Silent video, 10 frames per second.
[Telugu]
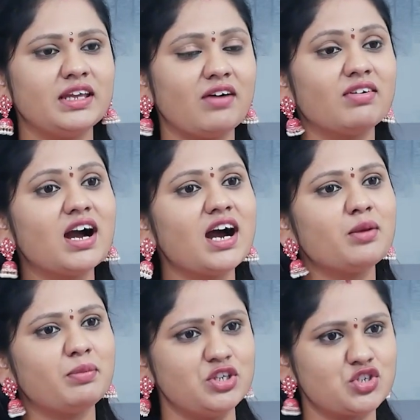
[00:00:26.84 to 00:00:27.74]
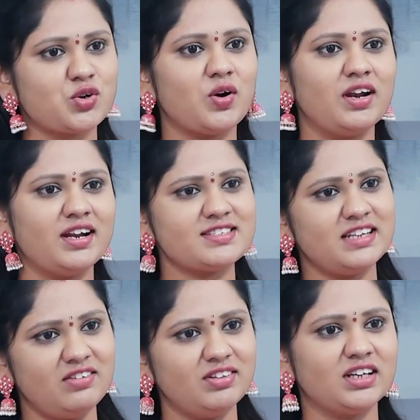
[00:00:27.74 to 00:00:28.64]
అవగాహన పెంచుకోవాలని అసలు
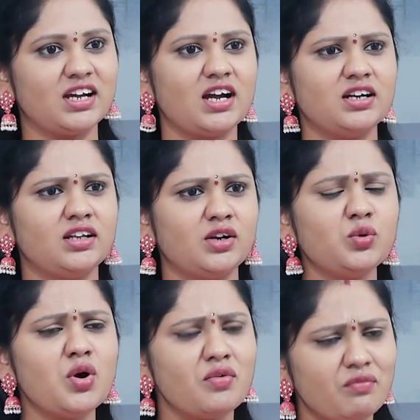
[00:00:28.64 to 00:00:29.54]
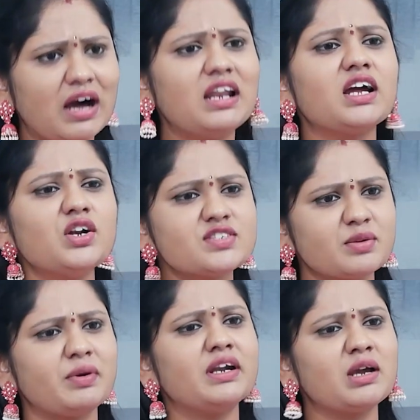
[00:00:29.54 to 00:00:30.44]
ఏ విధంగా అంటారు వాళ్ళకంటూ
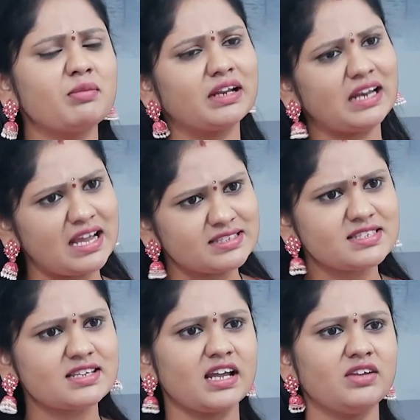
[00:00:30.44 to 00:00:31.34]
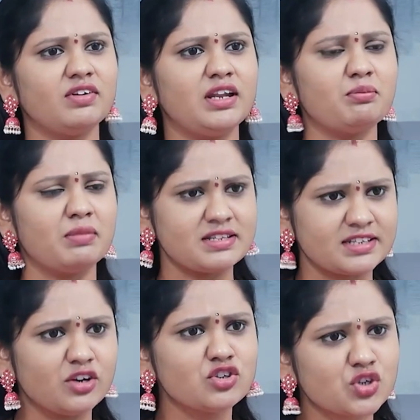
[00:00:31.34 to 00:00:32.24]
సపరేట్గా ఏమైనా క్లాసెస్ కానివ్వండి మన
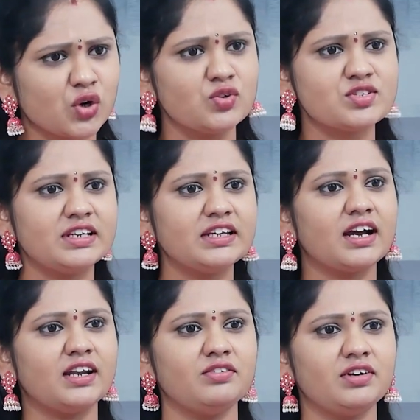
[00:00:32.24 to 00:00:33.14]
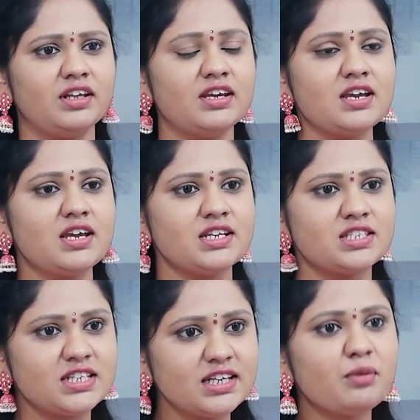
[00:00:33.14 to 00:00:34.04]
సైడ్ నుంచి కౌన్సిలింగ్ కానివ్వండి
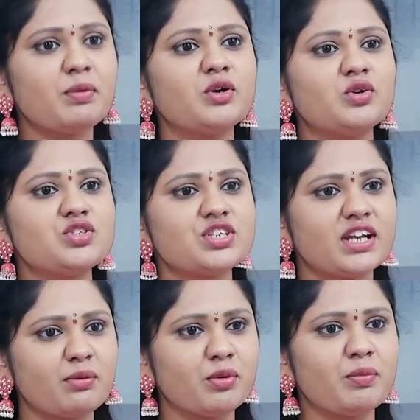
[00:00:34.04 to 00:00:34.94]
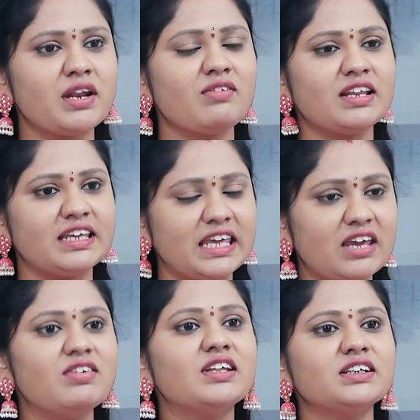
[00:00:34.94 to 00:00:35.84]
చిన్నప్పటి నుంచే డబ్బు పైన వాళ్ళకి ఏ
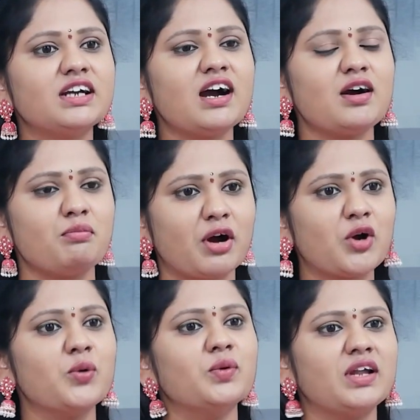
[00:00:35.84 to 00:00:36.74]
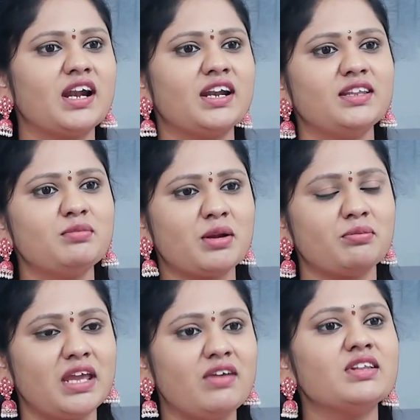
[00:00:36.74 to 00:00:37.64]
విధంగా మక్కు ఉండాలనేది మనం
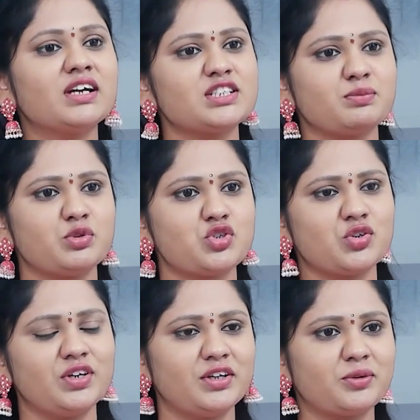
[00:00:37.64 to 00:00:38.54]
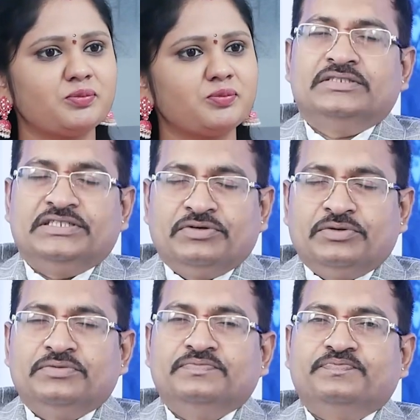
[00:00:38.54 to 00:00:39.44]
ఏ విధంగా చెప్పొచ్చు అంటారు శివ
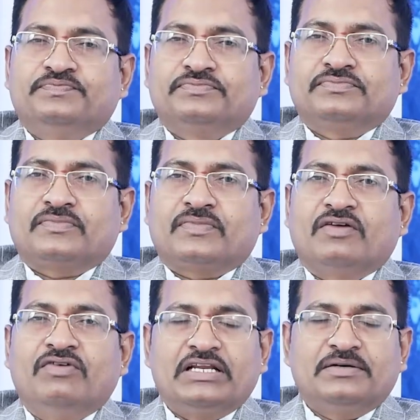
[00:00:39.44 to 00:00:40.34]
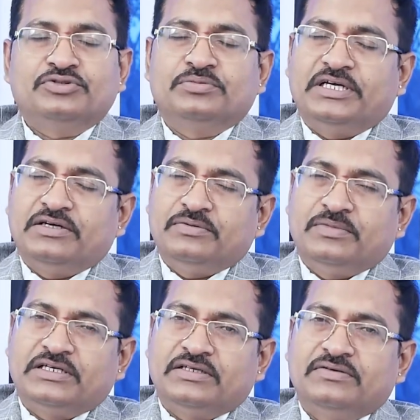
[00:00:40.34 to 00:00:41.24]
ఓం వెల్కమ్ టు మై హోమ్
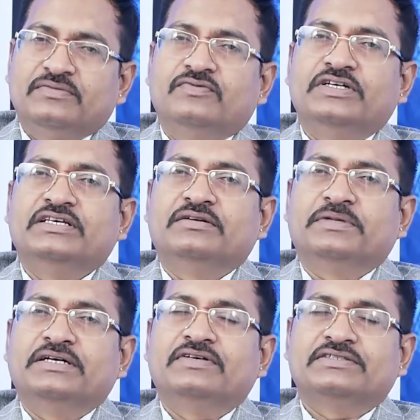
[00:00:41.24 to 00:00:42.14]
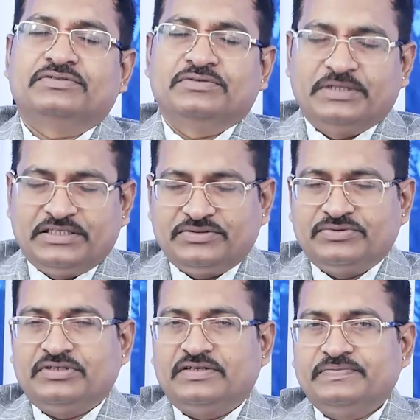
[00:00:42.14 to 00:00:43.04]
లక్కీ హోమ్ వేదిక్ మహావస్తు
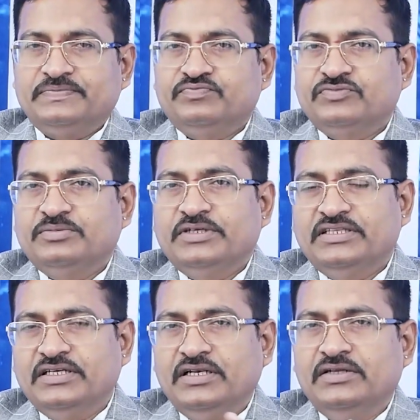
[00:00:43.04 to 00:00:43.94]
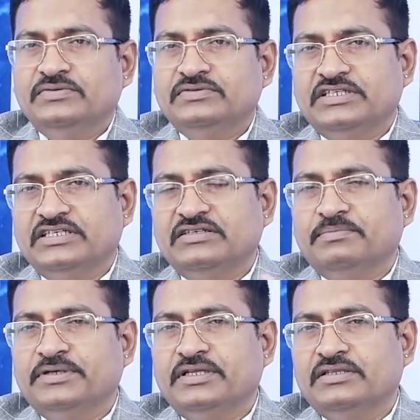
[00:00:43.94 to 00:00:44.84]
మణిసూత్ర ప్రతి ఇల్లు సిరి
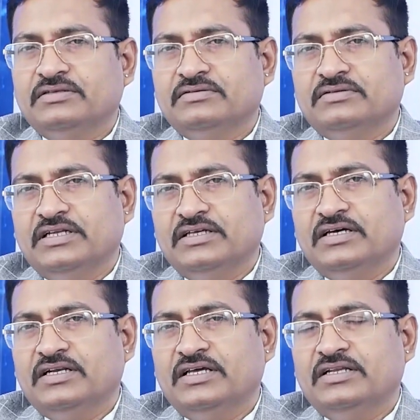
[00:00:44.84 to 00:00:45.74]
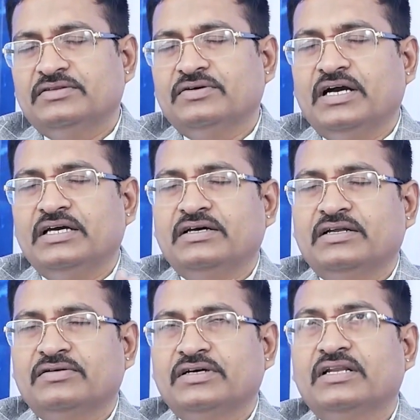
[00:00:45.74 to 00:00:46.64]
సంపదలతో ధనధాన్యాలతో
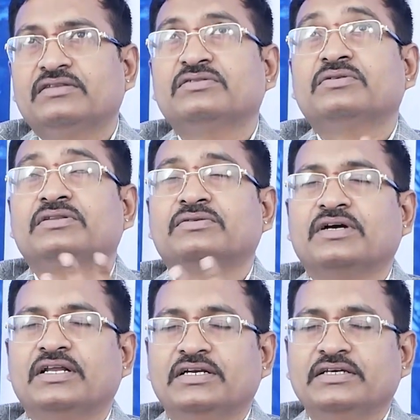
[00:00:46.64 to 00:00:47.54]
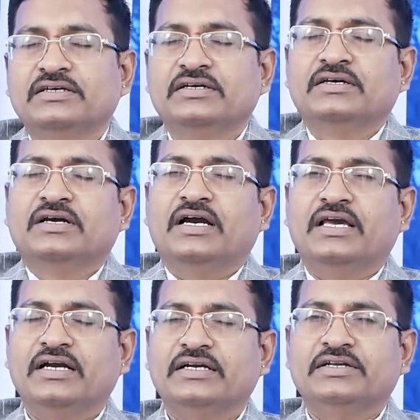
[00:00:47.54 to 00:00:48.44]
ఆయురారోగ్యాలతో తులతూగాలని ఆ
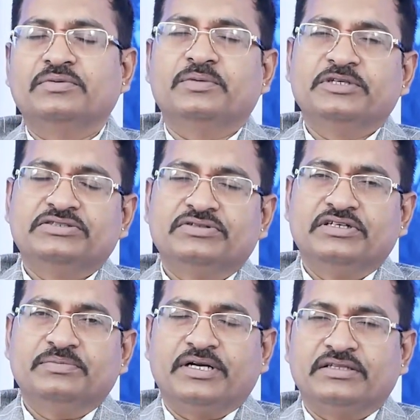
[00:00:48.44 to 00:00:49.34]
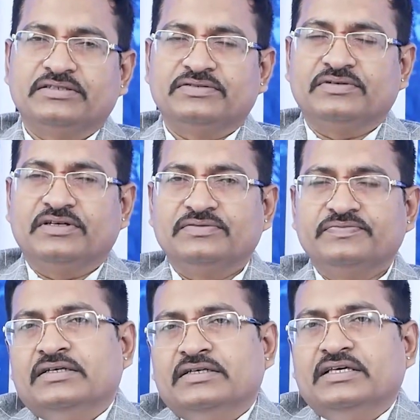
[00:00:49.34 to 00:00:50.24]
యాగంటి ఉమామహేశ్వరుని ప్రార్థిస్తున్నాను
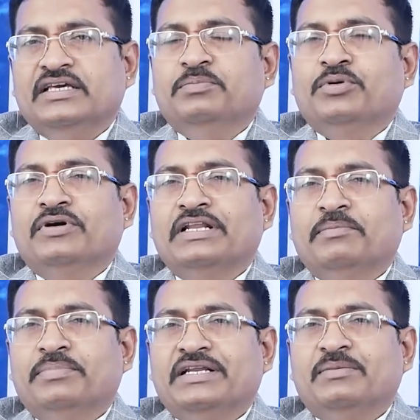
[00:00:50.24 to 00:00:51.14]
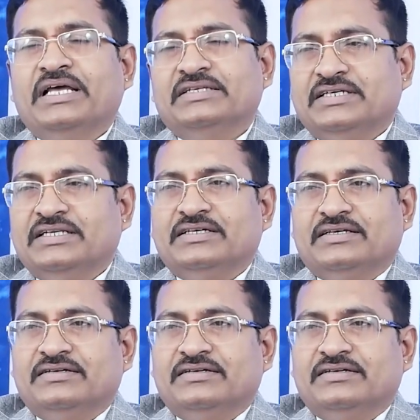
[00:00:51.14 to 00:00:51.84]
ఈ ప్రోగ్రాం పేరే బాల చాణిక్య